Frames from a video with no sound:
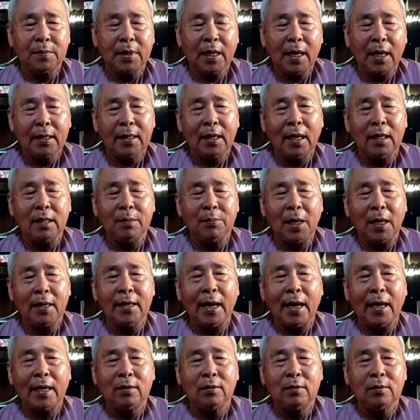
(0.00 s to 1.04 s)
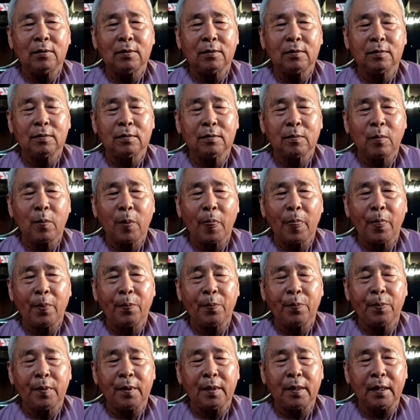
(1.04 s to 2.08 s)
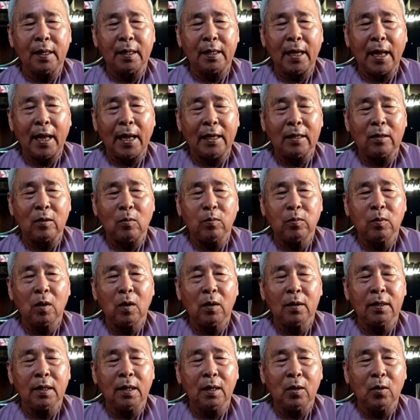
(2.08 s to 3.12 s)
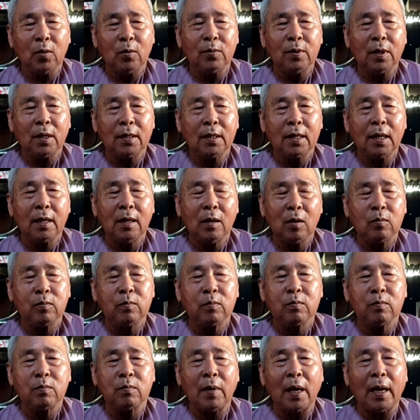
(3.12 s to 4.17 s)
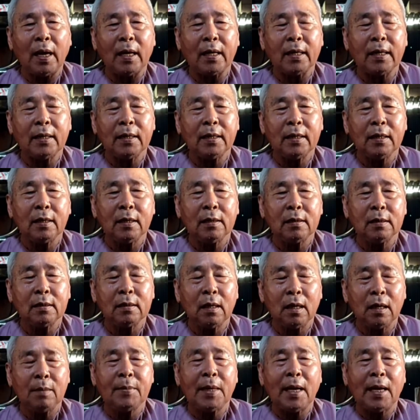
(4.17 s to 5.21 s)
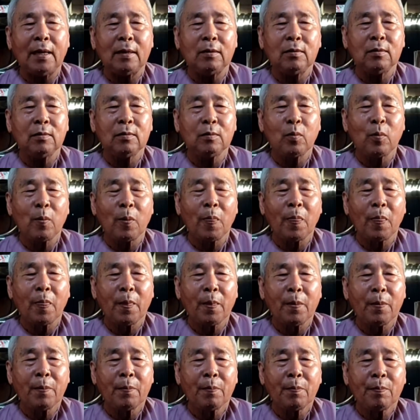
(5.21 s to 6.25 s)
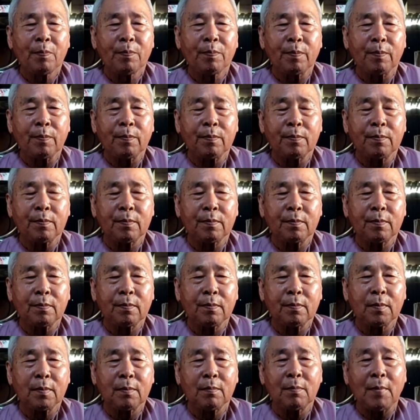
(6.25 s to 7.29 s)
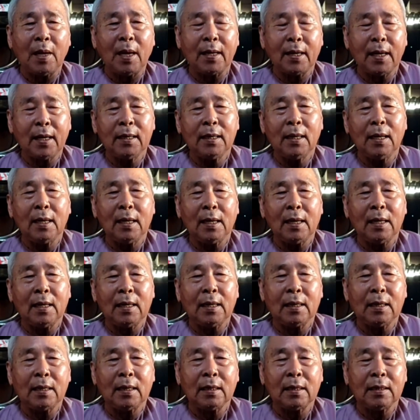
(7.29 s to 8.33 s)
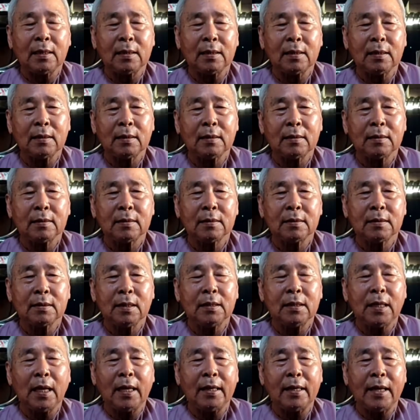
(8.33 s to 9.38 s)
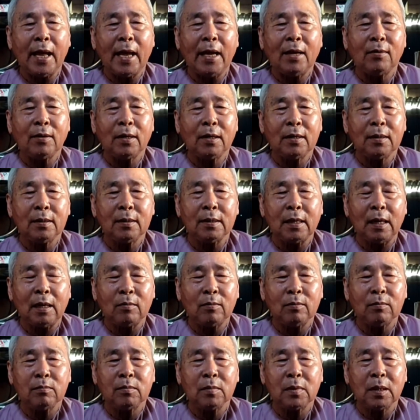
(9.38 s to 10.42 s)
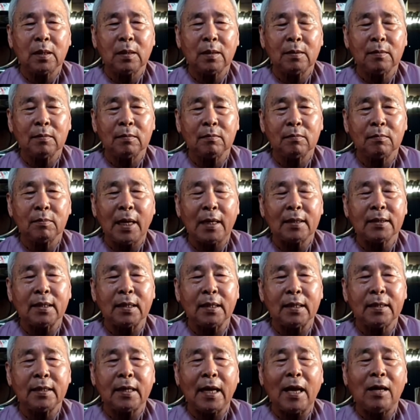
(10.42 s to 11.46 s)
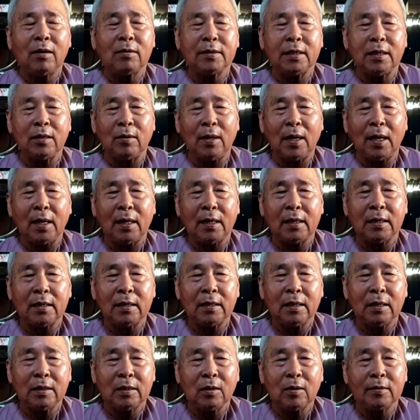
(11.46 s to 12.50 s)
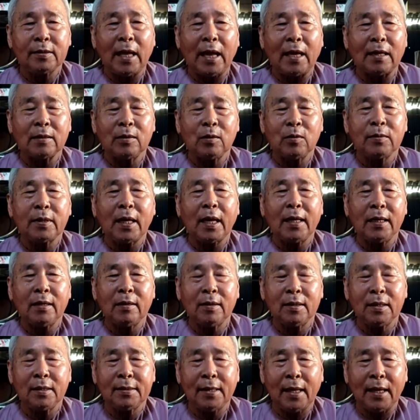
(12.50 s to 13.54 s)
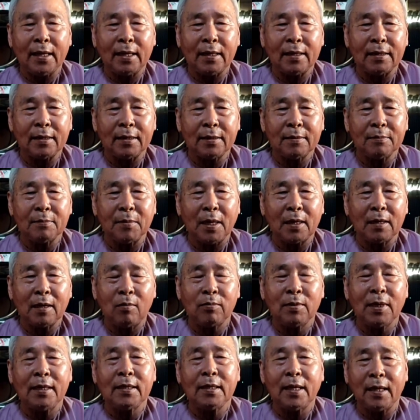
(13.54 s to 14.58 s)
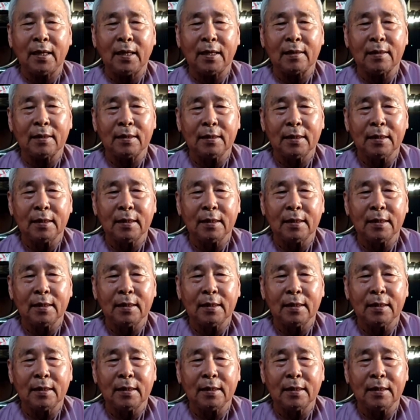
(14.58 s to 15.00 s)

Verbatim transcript: ra đời mở đạo thì ngài cũng có nhiều những cái lúc phải ốm đau ừ, bằng cách là đức thầy đau đó ông ờ, bác sĩ cao triều lợi có tặng thuốc tây cho đức thầy mà không lấy tiền